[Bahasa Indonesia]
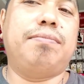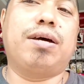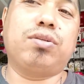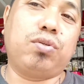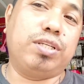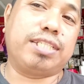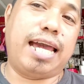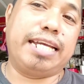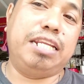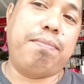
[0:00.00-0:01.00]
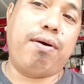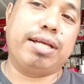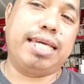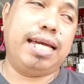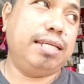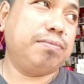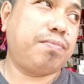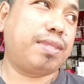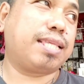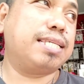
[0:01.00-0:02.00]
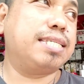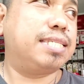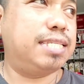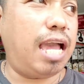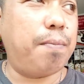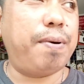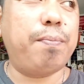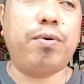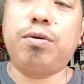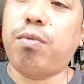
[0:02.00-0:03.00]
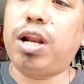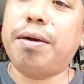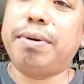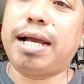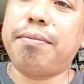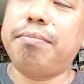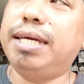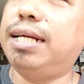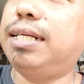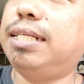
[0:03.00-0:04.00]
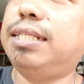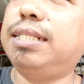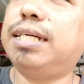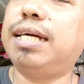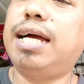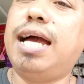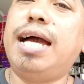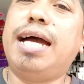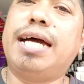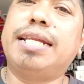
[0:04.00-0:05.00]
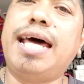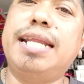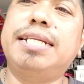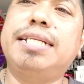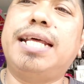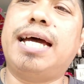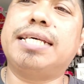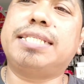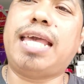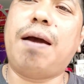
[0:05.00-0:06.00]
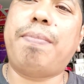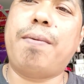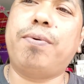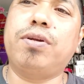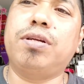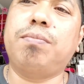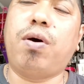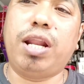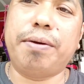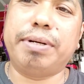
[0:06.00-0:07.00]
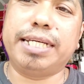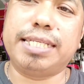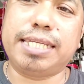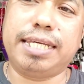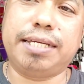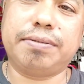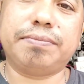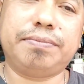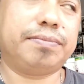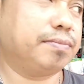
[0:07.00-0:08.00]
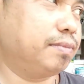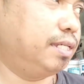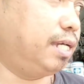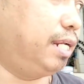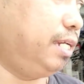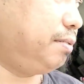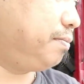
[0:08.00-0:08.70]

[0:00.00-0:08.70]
baru tulis lagi di bawahnya siapapun boleh mengambil dan siapapun boleh mengisi ini